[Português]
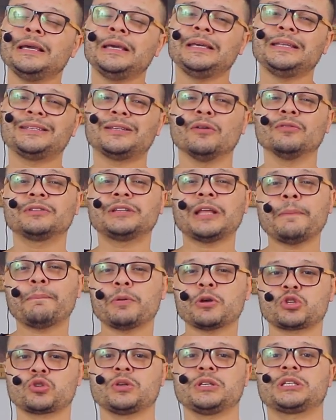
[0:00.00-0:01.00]
Então tem
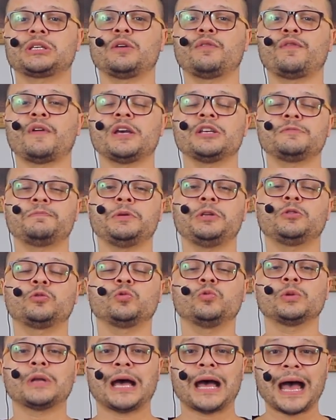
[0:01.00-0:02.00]
pessoas que faz
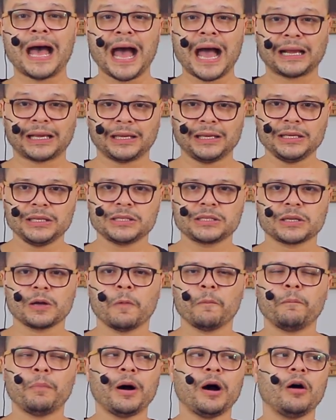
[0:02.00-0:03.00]
pintura aqui em
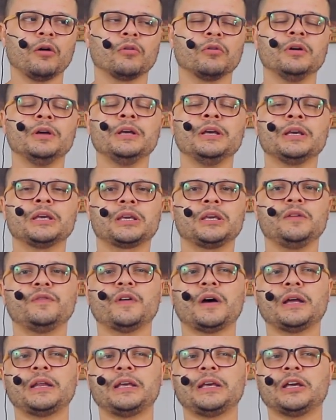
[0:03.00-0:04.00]
São Paulo que
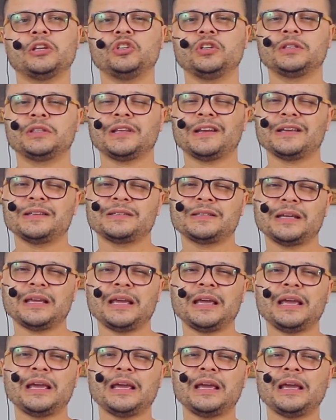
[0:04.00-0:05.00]
varia de
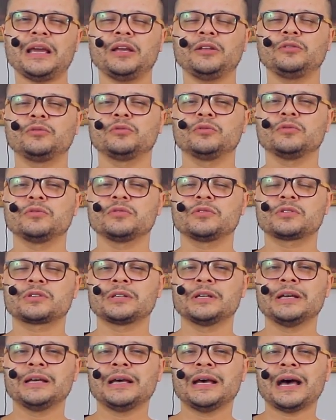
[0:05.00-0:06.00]

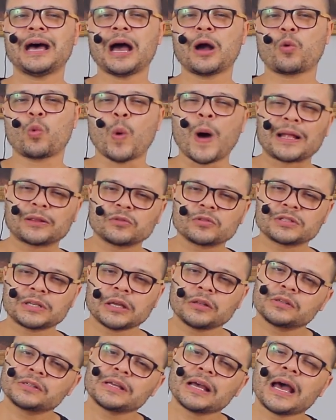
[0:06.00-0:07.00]
300 a
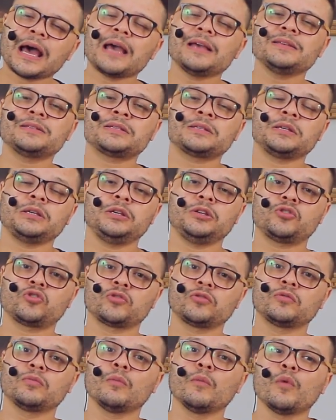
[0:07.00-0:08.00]
400 reais,
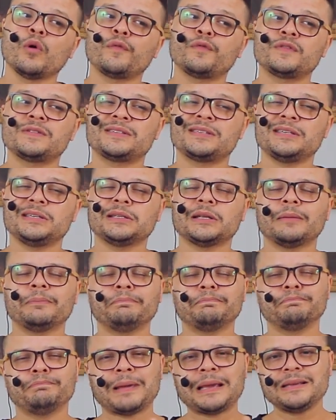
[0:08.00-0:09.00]
isso numa oficina
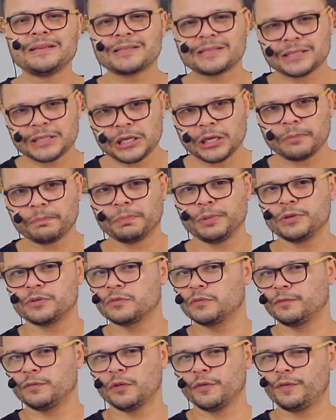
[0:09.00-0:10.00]
bem simples.
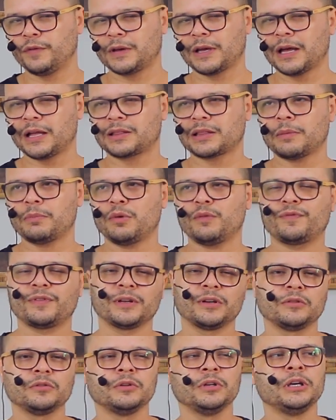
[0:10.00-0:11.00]
Não vou ficar também tá
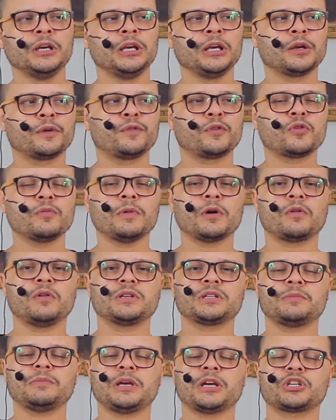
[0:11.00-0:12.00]
falando que fica uma
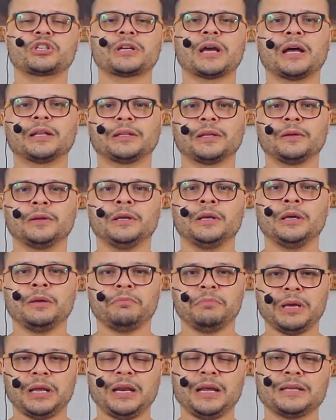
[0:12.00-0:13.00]
coisa meio chata,
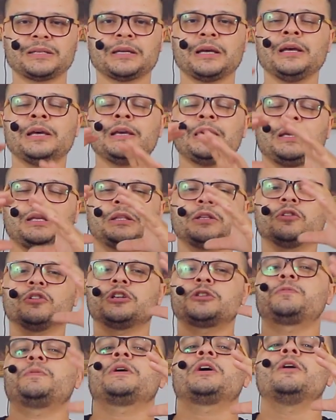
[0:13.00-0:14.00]
beleza? Então
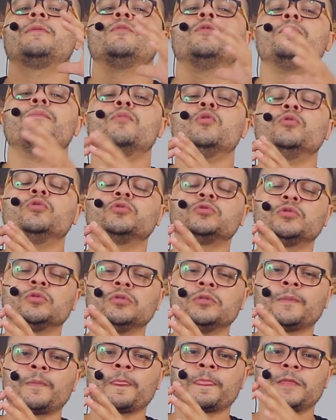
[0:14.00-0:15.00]
nós pegamos um
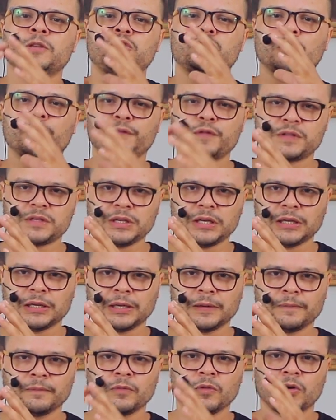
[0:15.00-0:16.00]
mundo de
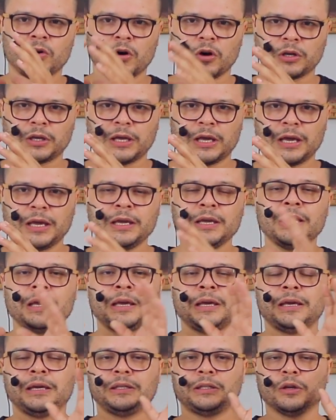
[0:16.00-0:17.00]
oficina, ok?
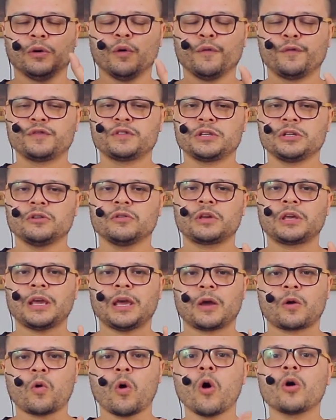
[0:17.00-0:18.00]
Então oficina o
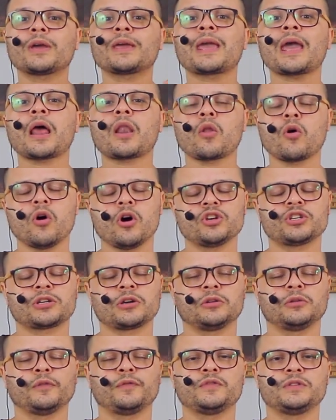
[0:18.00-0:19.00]
quê? Qual que é a
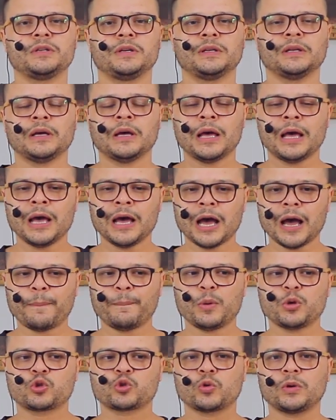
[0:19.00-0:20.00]
lógica da oficina? a
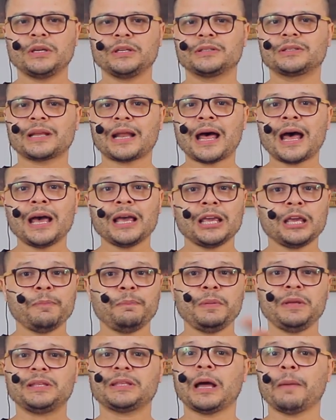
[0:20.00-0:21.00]
pessoa entrar e
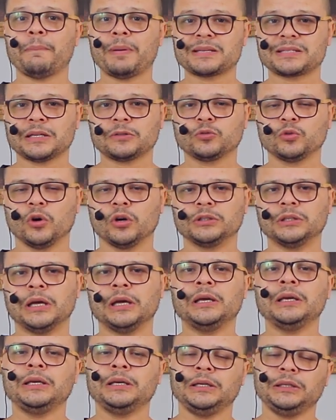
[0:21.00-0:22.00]
pintar a peça toda.
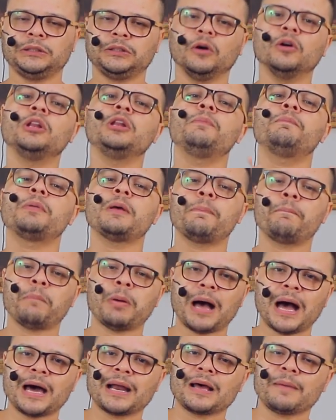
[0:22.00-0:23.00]
Então ele
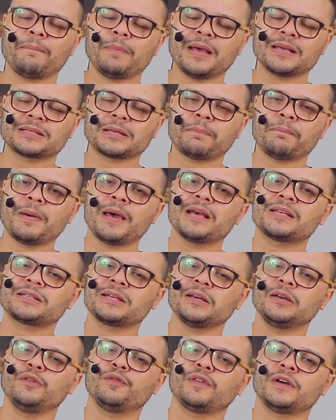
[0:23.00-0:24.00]
prepara essa
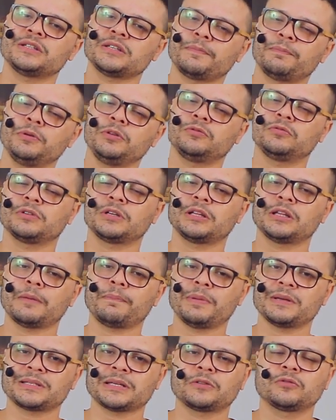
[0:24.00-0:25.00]
peça e faz a pintura da
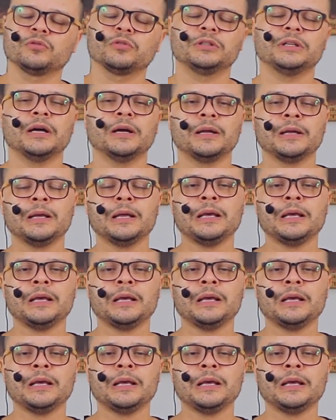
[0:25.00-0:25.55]
peça toda.